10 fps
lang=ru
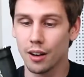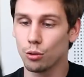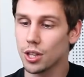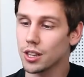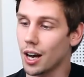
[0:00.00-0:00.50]

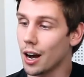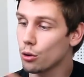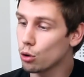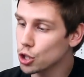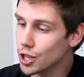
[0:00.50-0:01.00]
Вот это
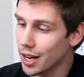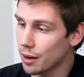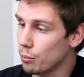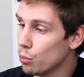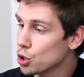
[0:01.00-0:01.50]

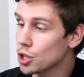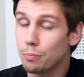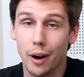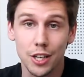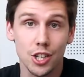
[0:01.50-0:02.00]
окошко может
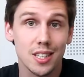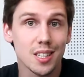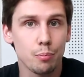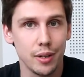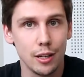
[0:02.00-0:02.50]

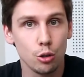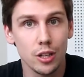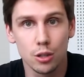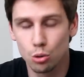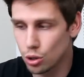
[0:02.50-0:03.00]
пачкаться пылью
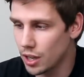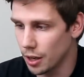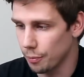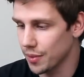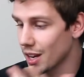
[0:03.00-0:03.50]
изнутри.